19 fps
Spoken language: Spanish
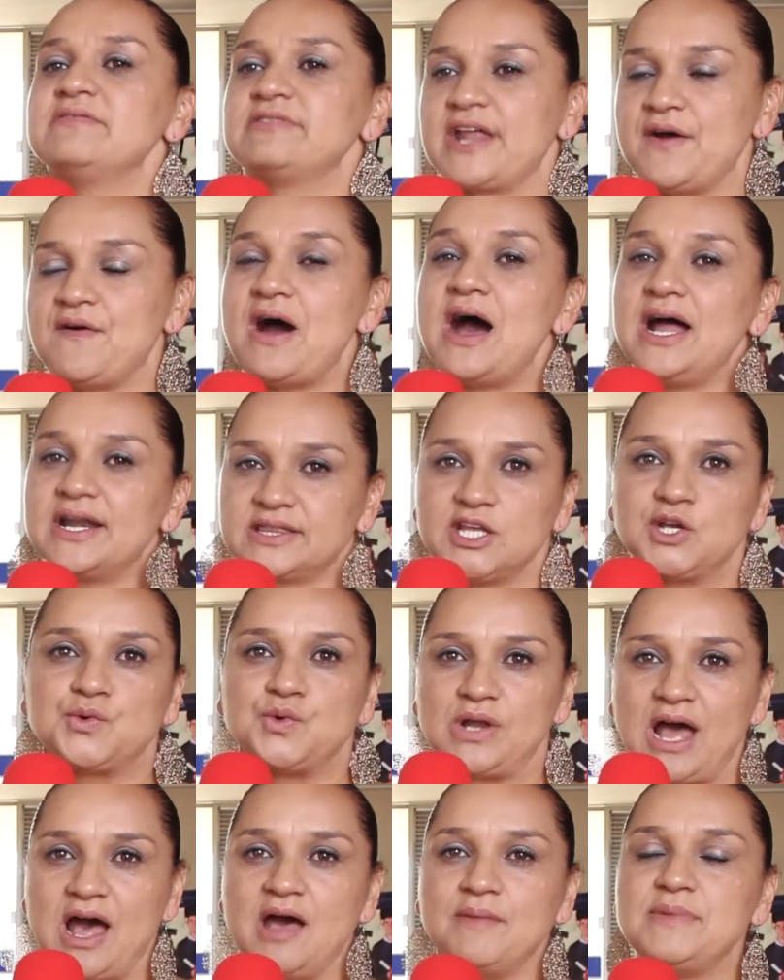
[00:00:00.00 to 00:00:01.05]
trabaja
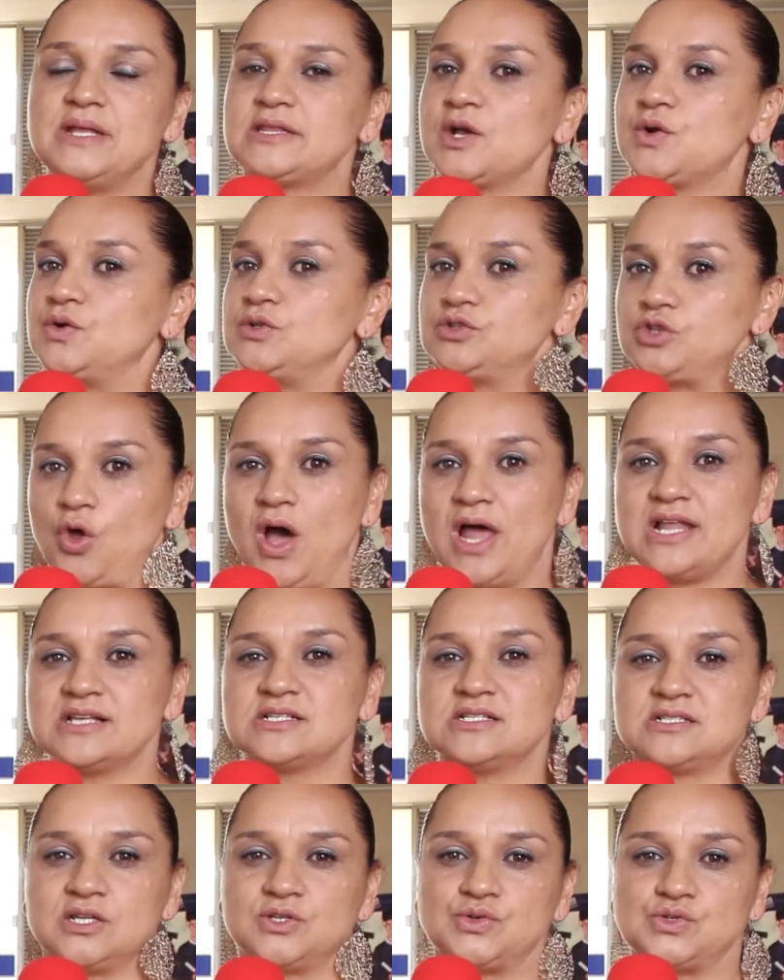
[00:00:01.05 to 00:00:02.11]
articuladamente con todas
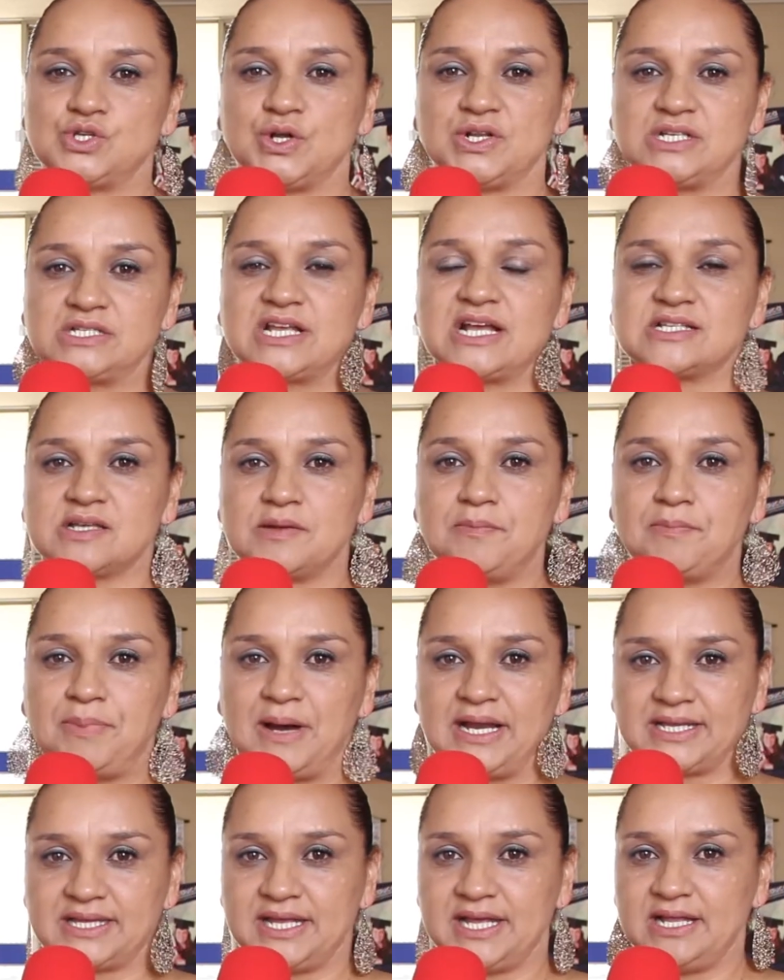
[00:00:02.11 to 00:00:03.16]
las instituciones que hacen
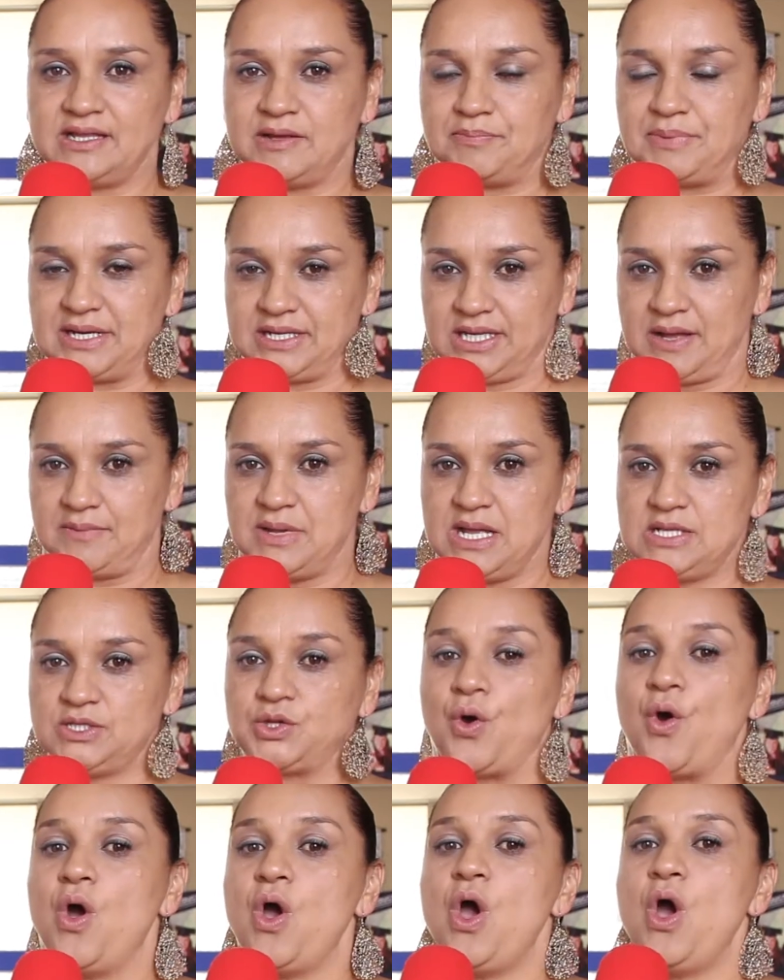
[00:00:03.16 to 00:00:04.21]
parte del
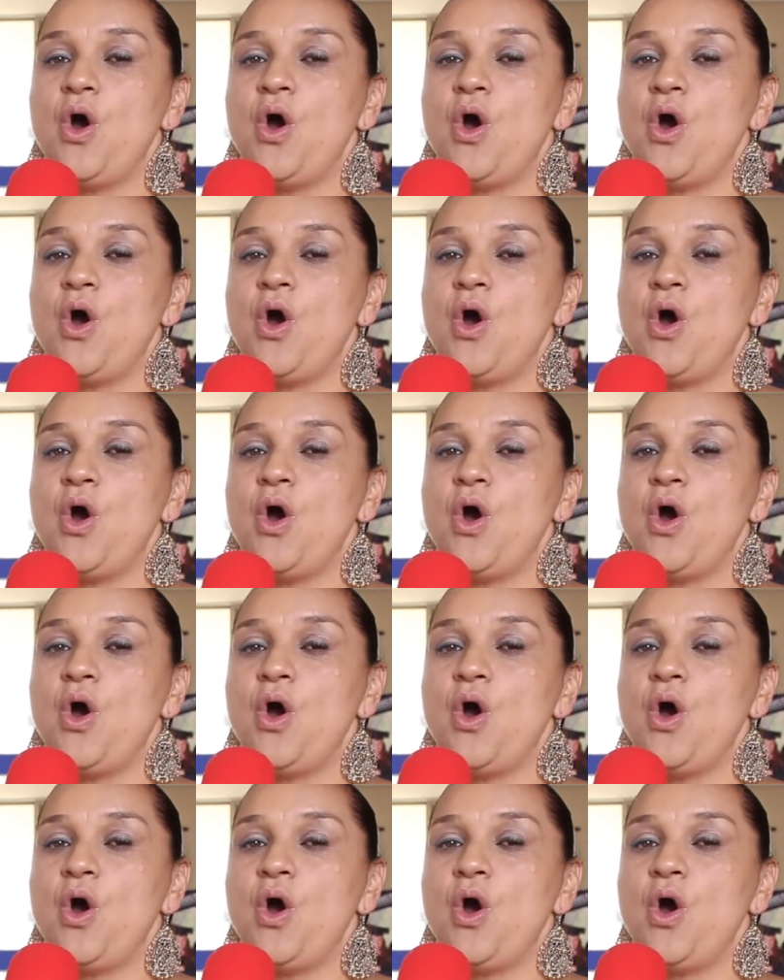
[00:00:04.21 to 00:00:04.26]
departamento.